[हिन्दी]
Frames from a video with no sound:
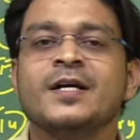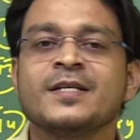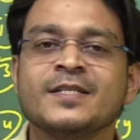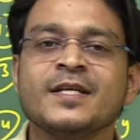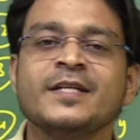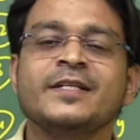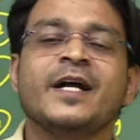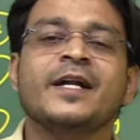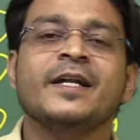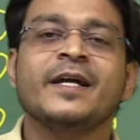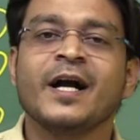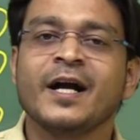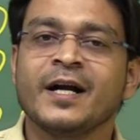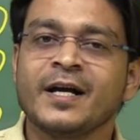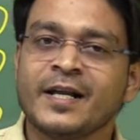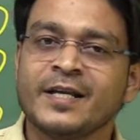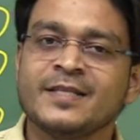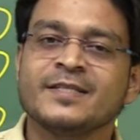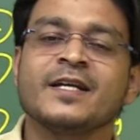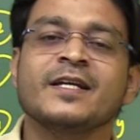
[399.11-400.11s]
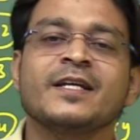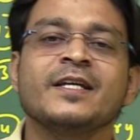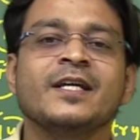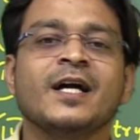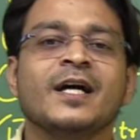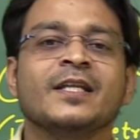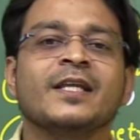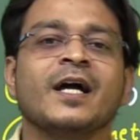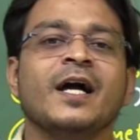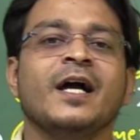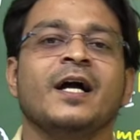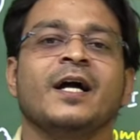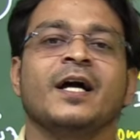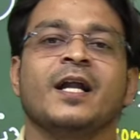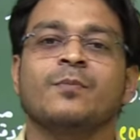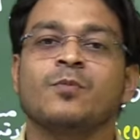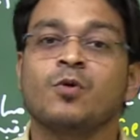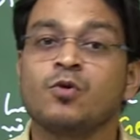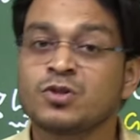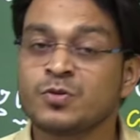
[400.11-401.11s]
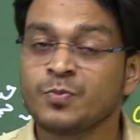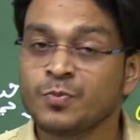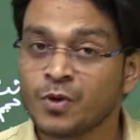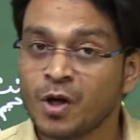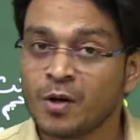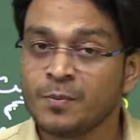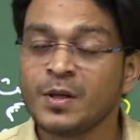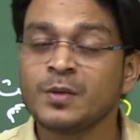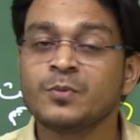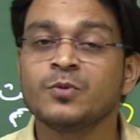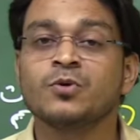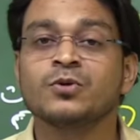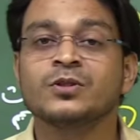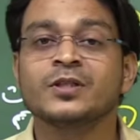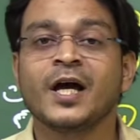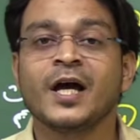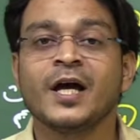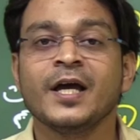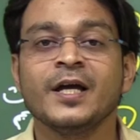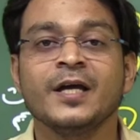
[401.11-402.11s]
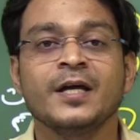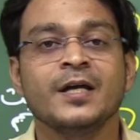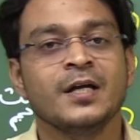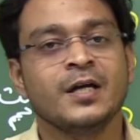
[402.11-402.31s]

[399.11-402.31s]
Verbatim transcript: सी टेट का अगर आंसर की आता है अगर आप कुछ प्रॉब्लम होता है